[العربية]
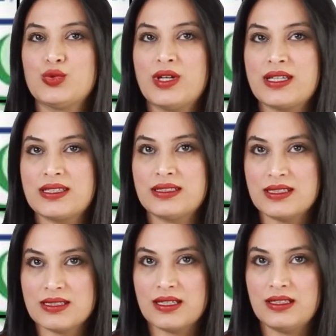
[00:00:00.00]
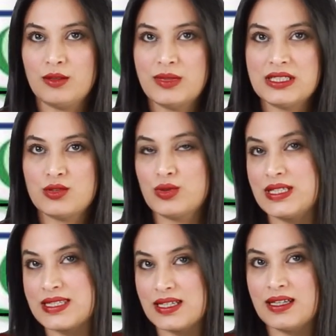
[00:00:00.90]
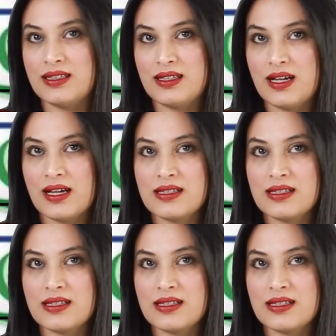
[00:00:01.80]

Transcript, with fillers: أكدت اليوم الثلاثاء أنها